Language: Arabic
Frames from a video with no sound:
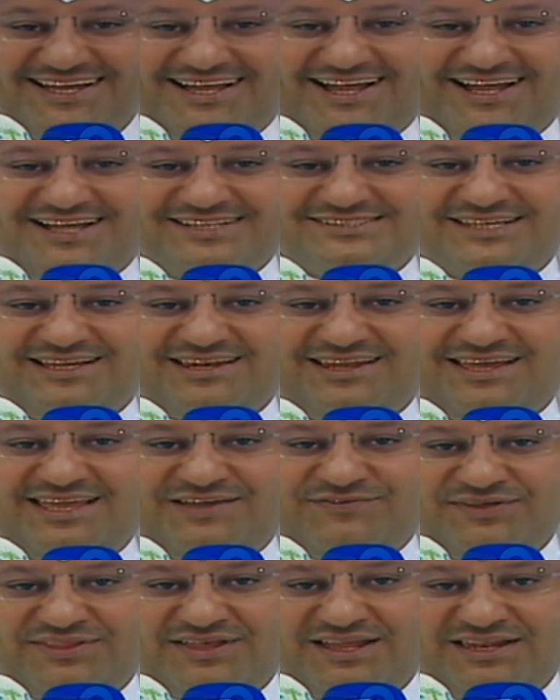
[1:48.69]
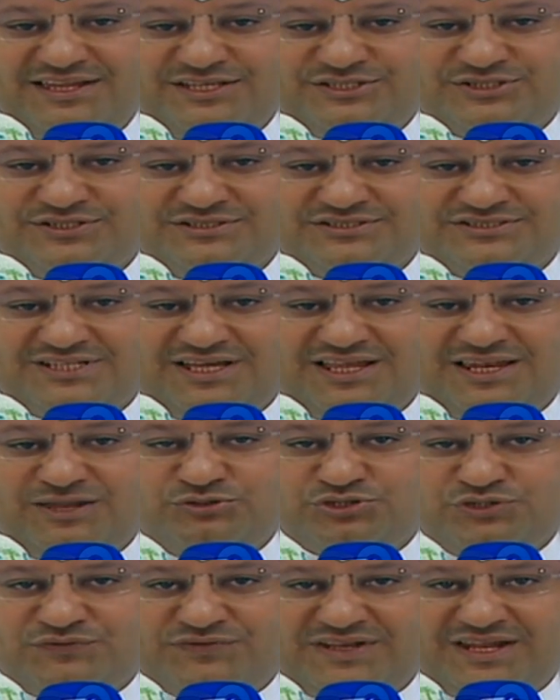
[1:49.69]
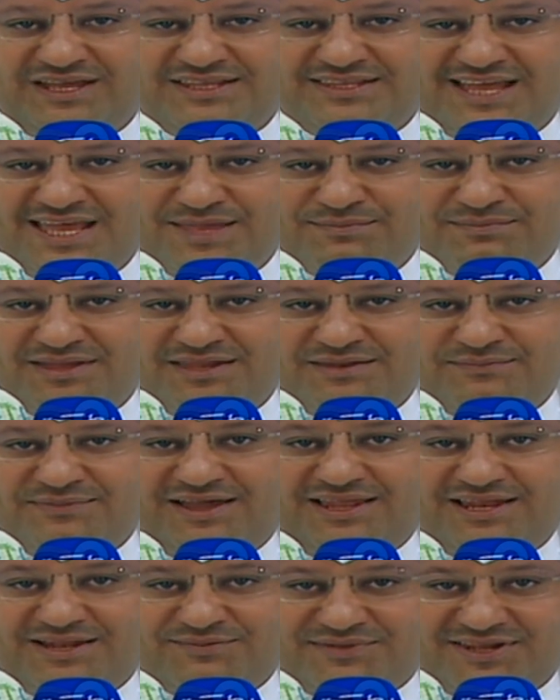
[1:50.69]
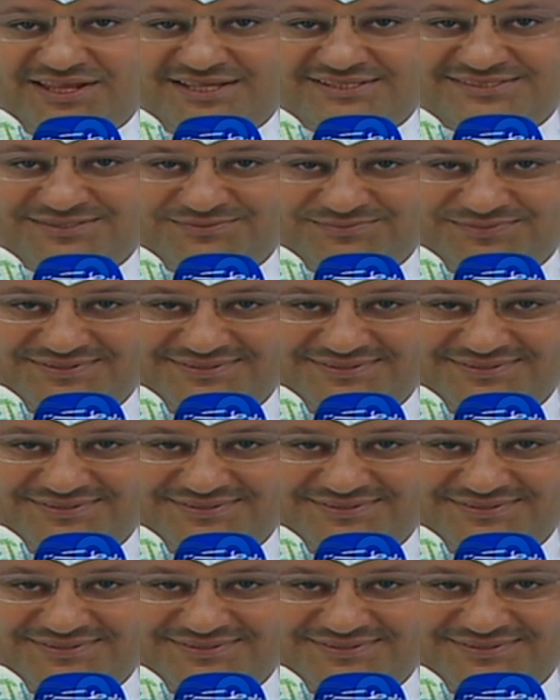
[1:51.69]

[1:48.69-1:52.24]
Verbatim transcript: عسى الله يحفظها لك ان شاء الله وتشوفينها دائما باعلى المناصب